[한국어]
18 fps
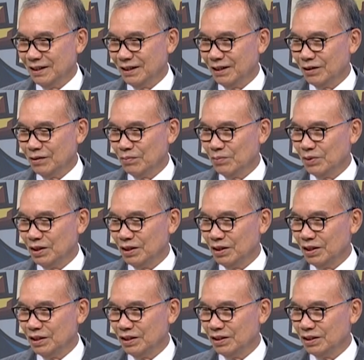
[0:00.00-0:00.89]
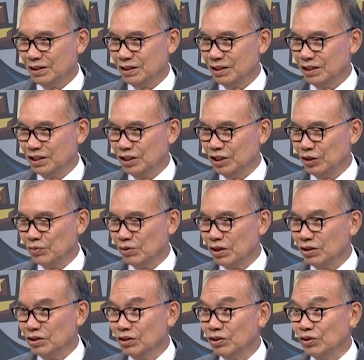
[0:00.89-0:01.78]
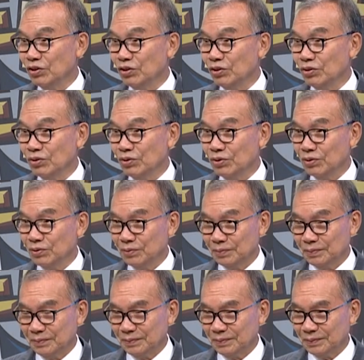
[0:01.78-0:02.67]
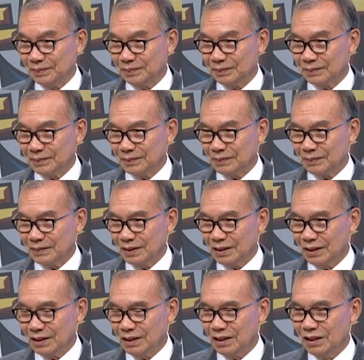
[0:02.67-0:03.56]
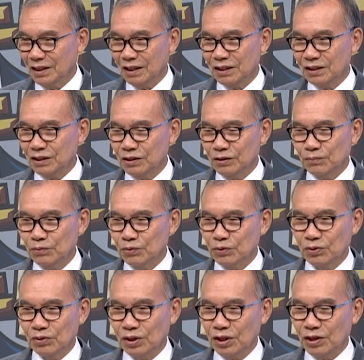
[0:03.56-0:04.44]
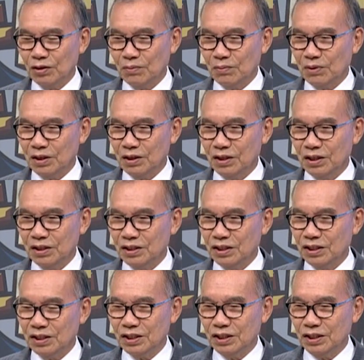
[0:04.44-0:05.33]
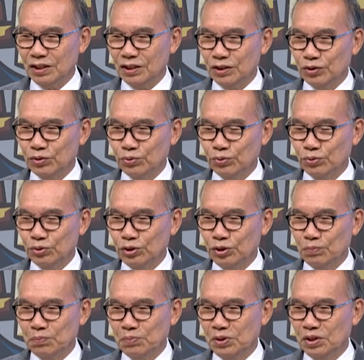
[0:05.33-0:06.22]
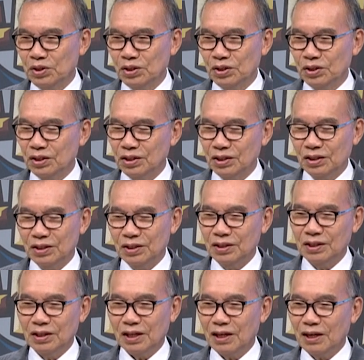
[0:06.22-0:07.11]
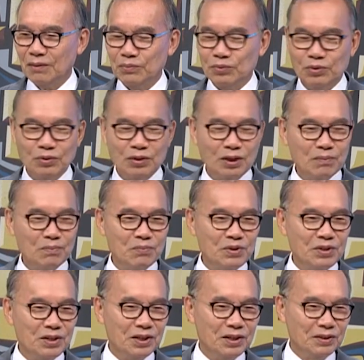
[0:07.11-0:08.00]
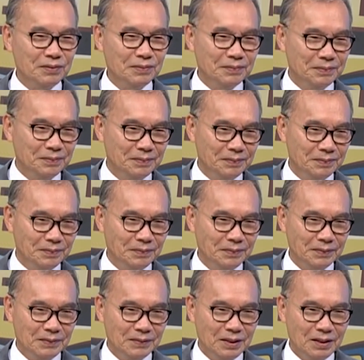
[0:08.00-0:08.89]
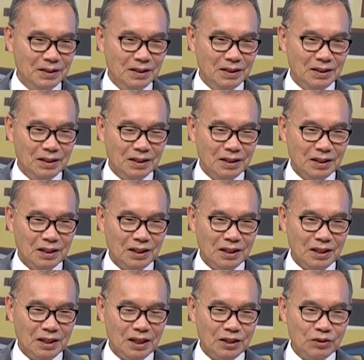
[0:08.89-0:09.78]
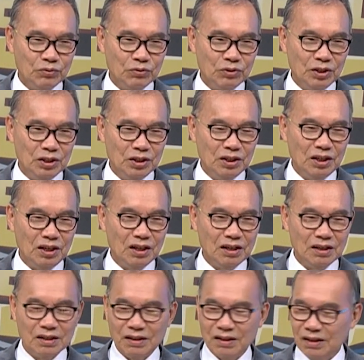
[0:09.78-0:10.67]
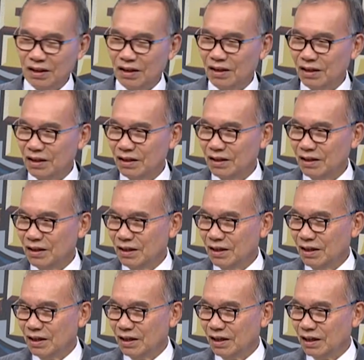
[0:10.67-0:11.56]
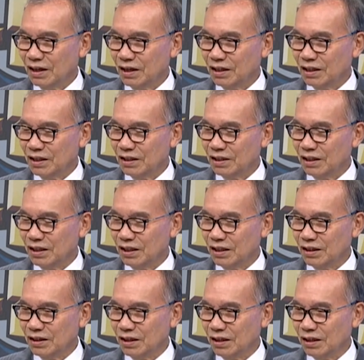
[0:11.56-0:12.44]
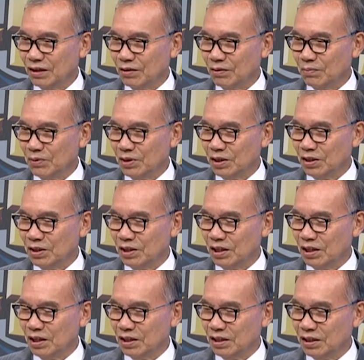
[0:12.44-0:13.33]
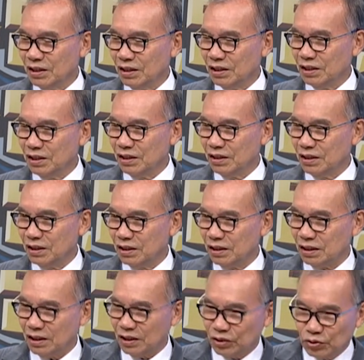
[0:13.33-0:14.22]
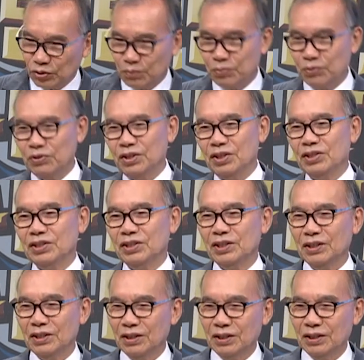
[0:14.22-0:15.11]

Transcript: 헤르만 헤세 시집 한 건 들고 그 내가 지금 또 헤르만 헤세 씨는 수십 편을 암송합니다. 그 나중 연애할 때 아가씨한테 헤르만 헤세 씨를 계속 보냈지.